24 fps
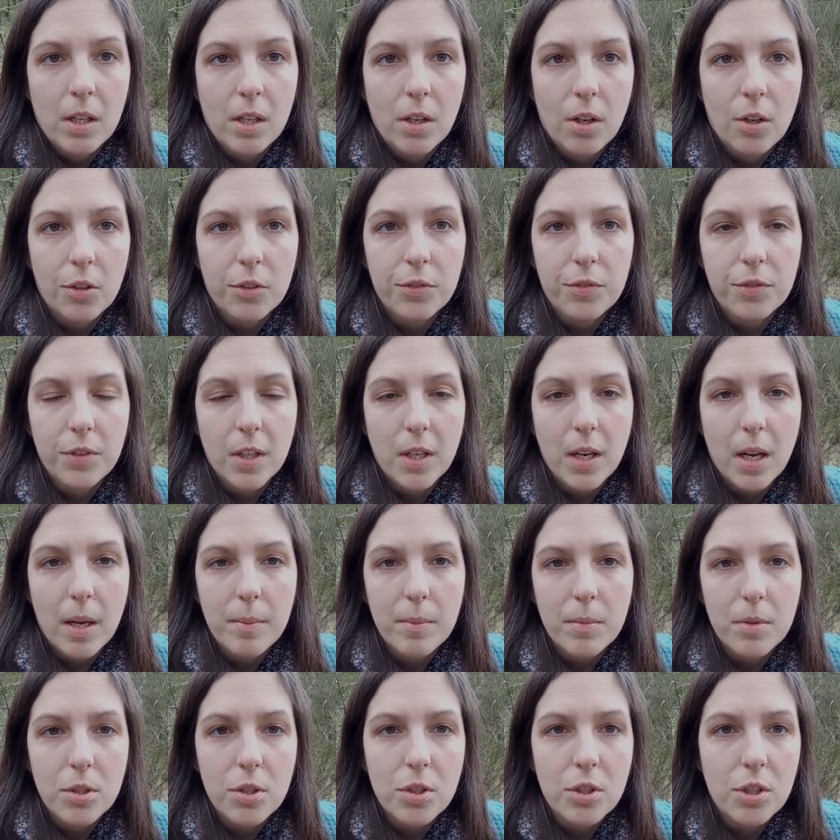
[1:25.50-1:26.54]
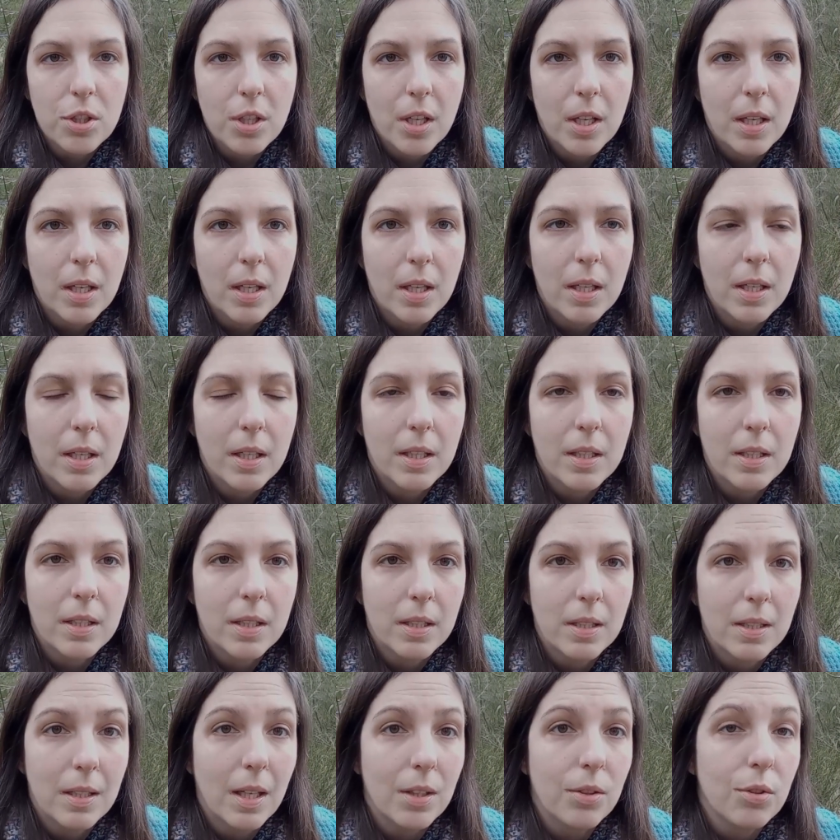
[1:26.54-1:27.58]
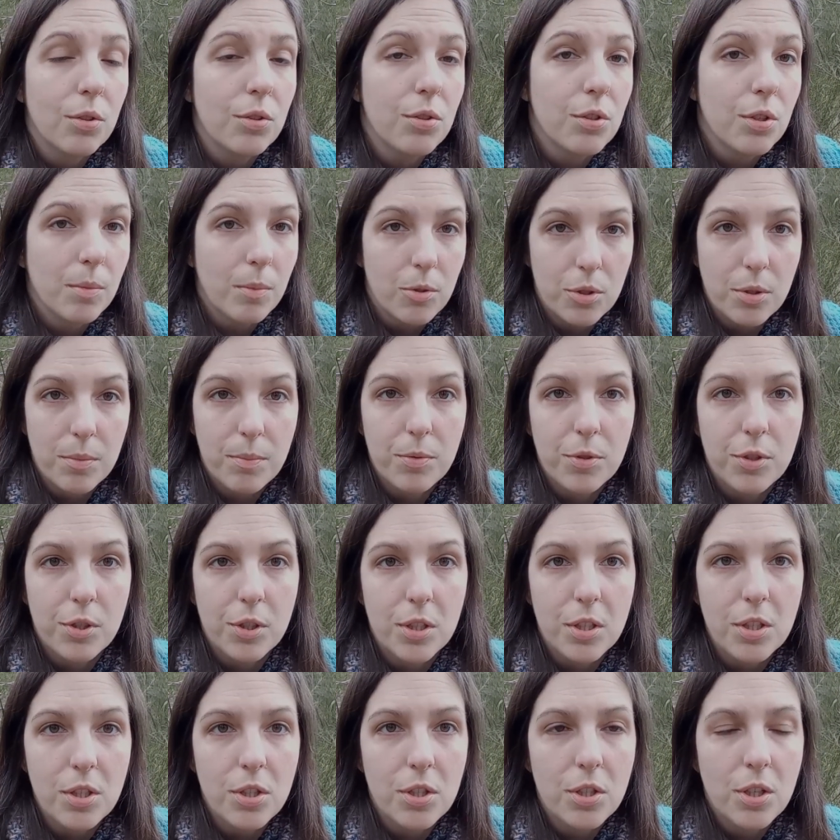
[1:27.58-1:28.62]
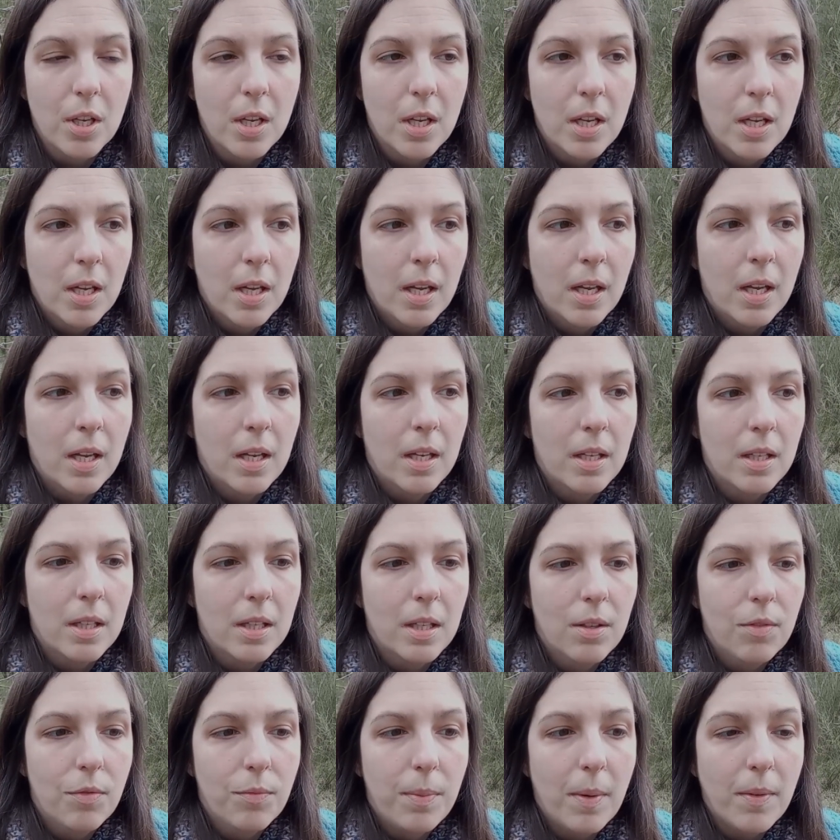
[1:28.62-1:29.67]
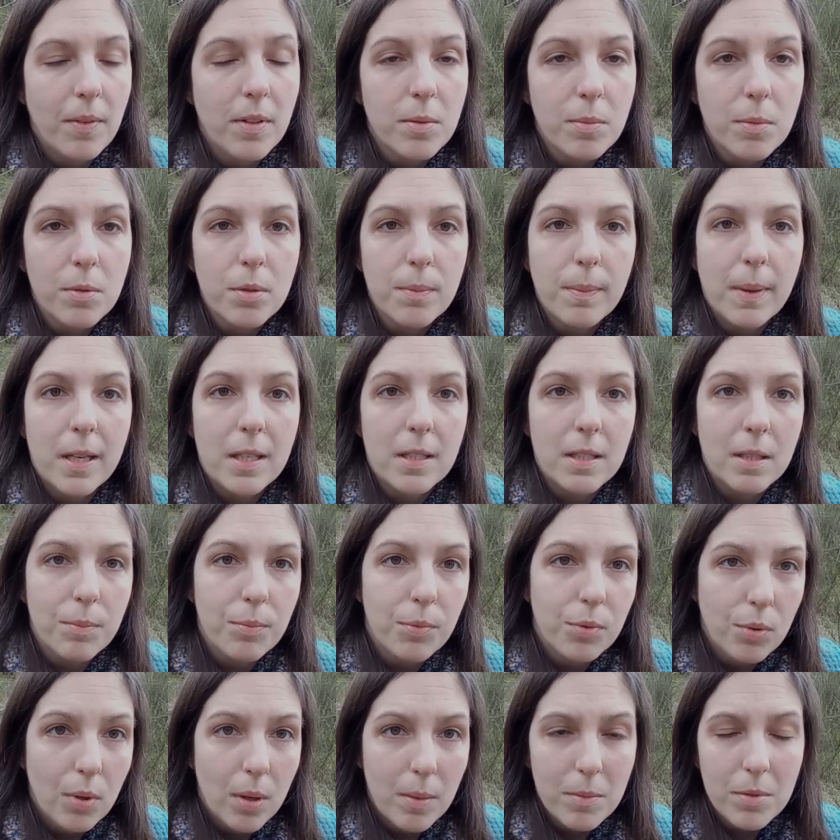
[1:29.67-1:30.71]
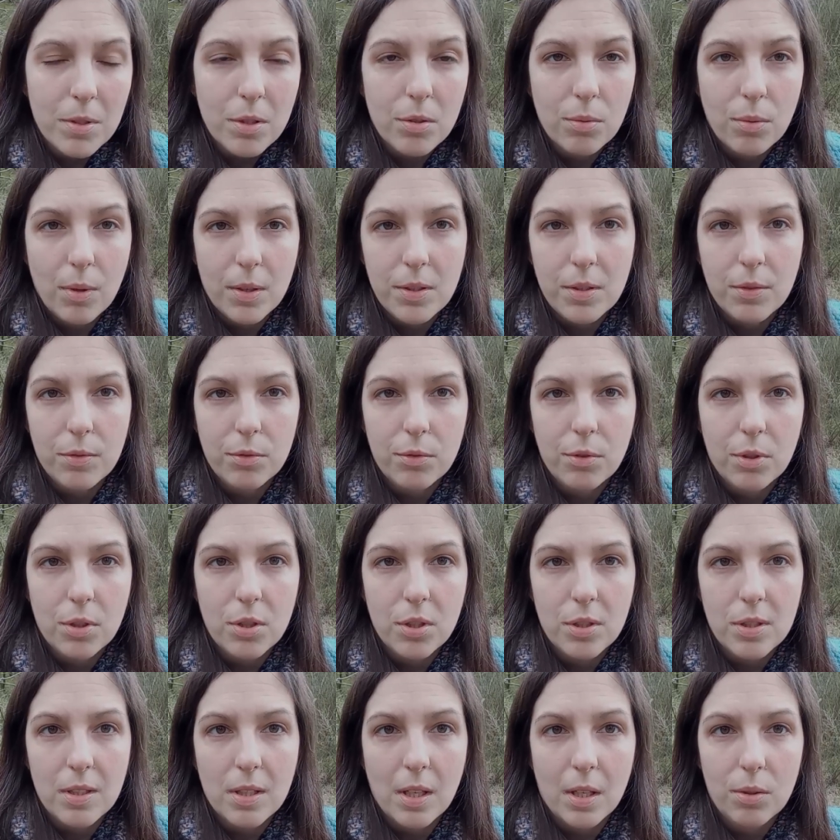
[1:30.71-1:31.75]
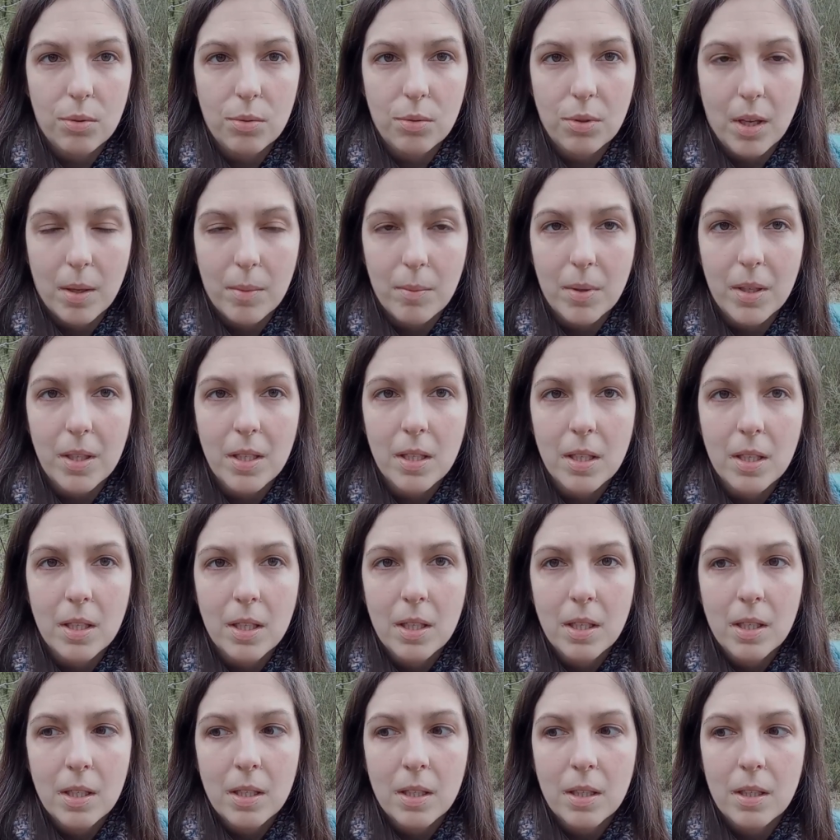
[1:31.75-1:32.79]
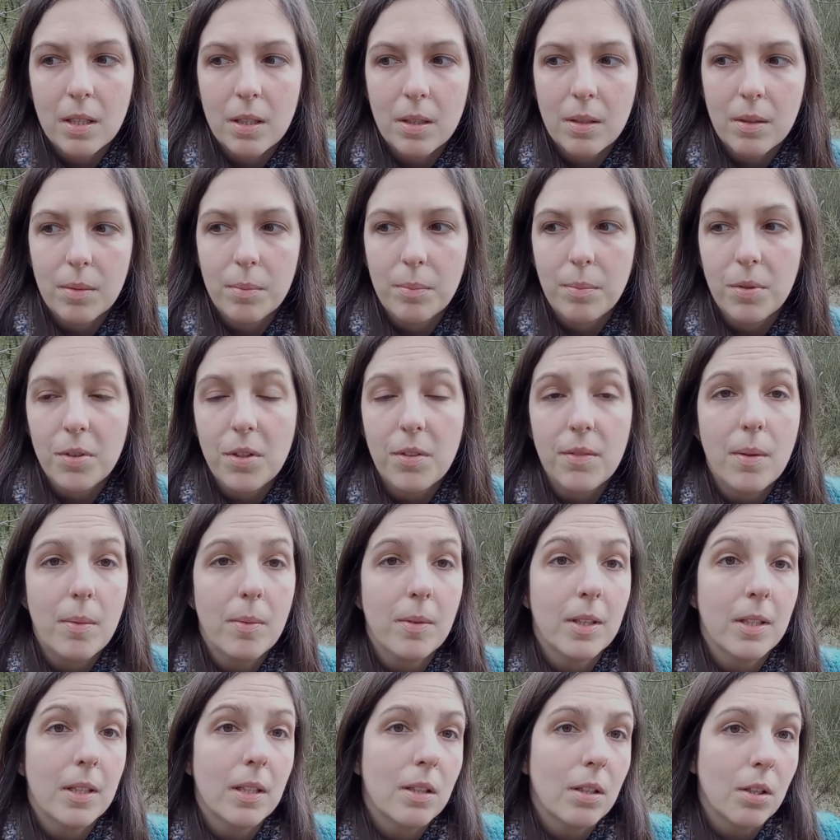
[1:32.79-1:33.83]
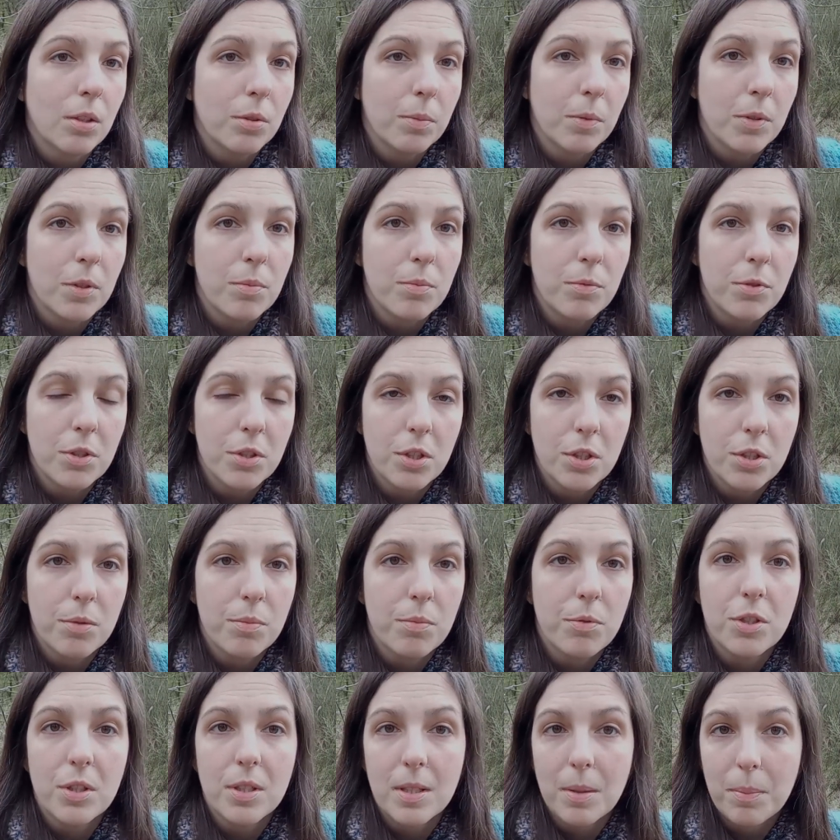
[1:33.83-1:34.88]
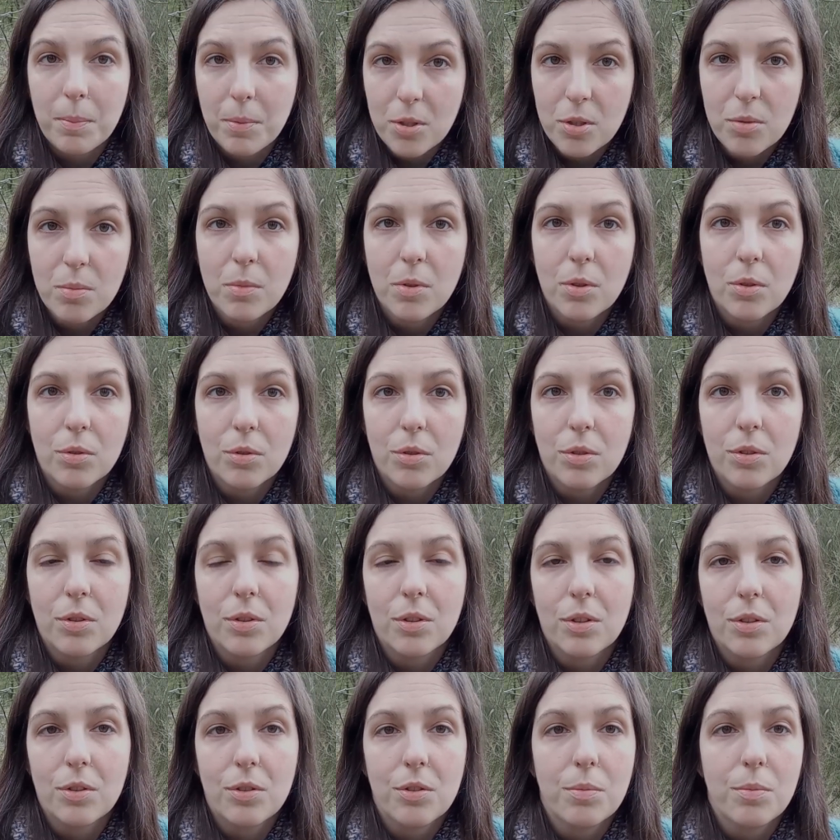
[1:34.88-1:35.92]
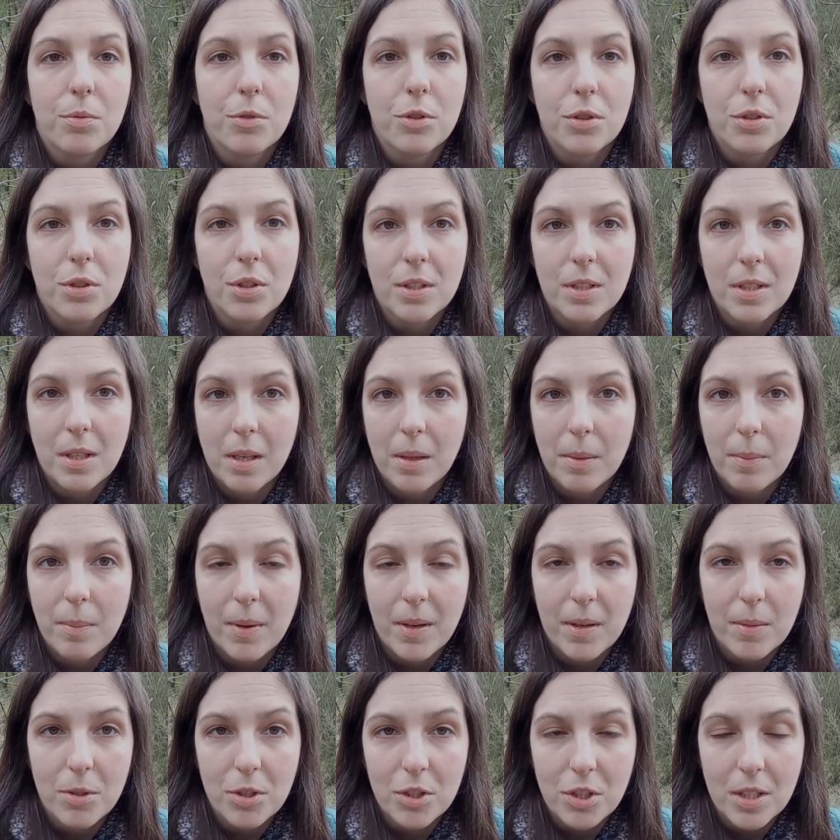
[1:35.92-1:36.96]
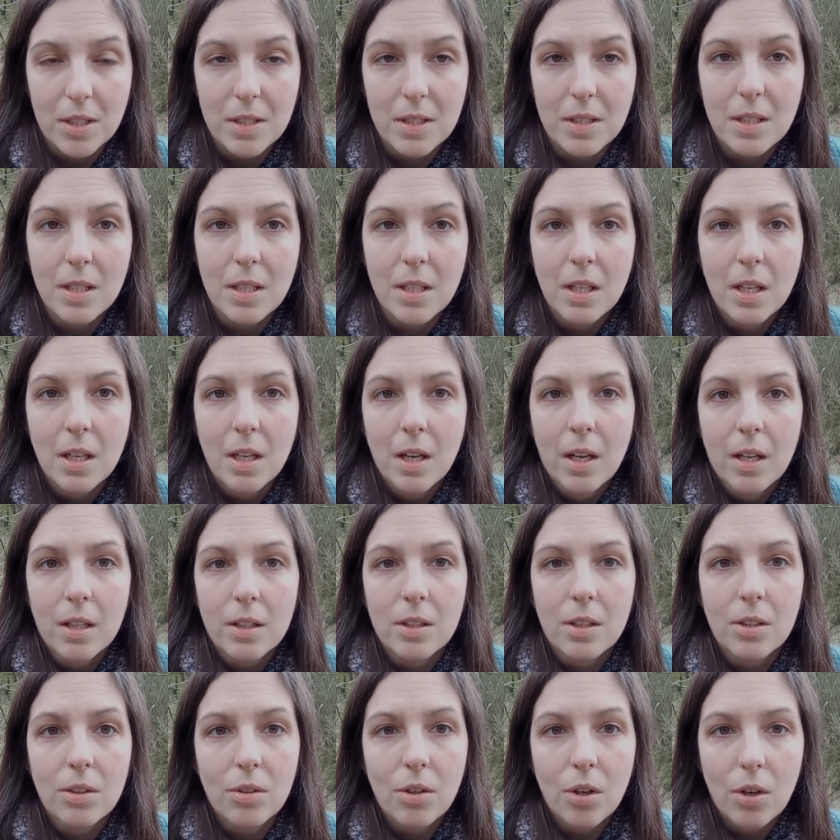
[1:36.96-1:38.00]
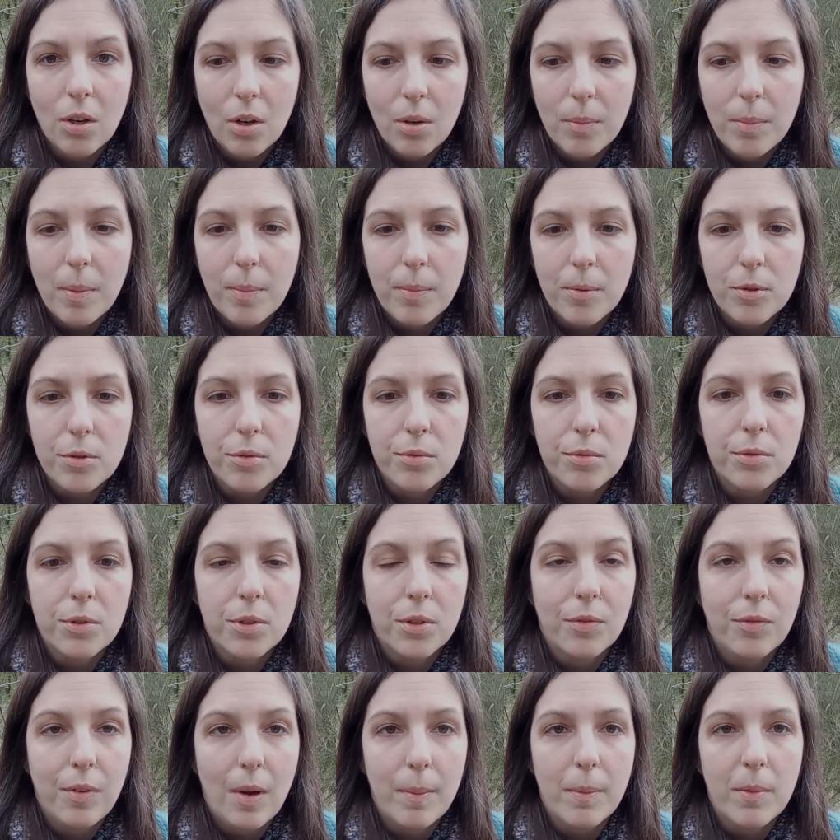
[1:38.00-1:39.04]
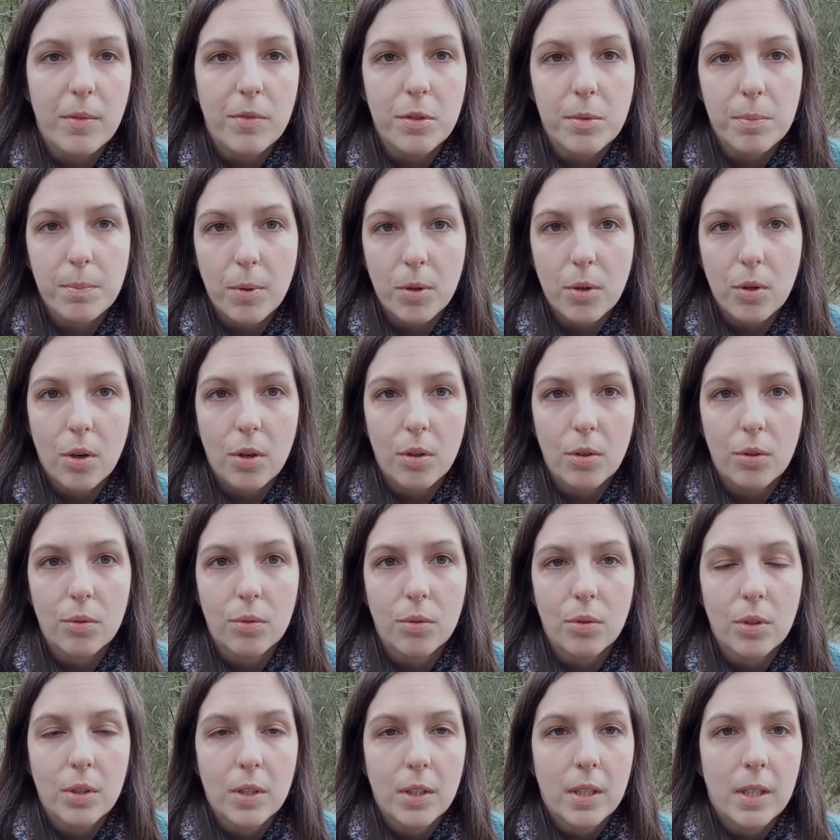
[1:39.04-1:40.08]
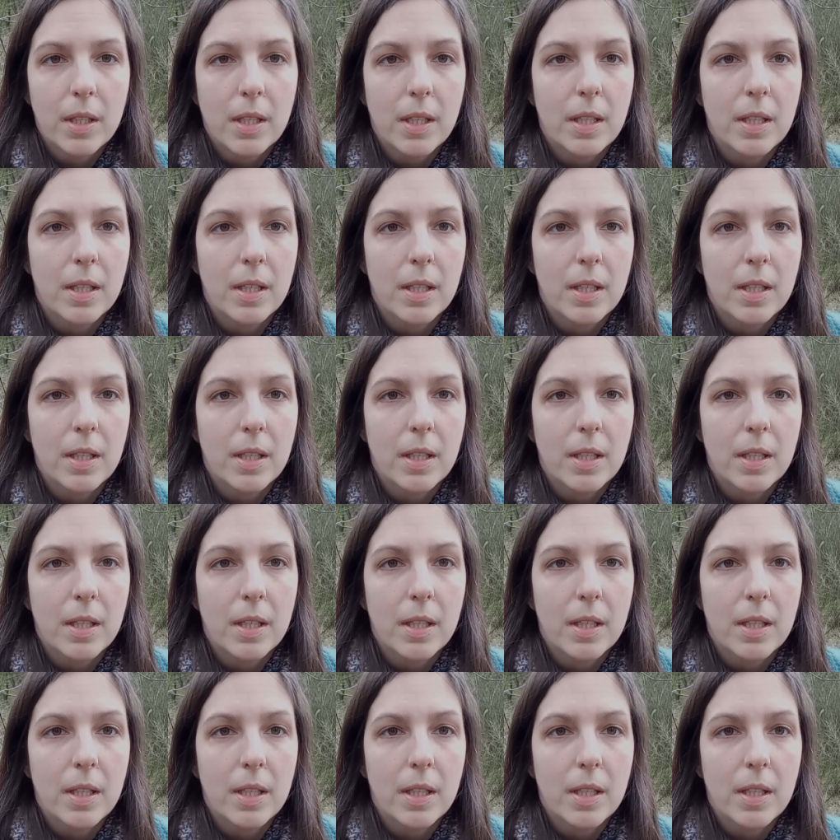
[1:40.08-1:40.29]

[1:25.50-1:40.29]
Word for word: E, otwieramy się e, na to, co może przyjść e, i w pewien sposób akceptujemy sytuację, w której się znajdujemy, bo nie wiem, kiedy ta odpowiedź przyjdzie, czy przyjdzie za 5 minut, czy przyjdzie za parę miesięcy, tylko po prostu trwamy w spokoju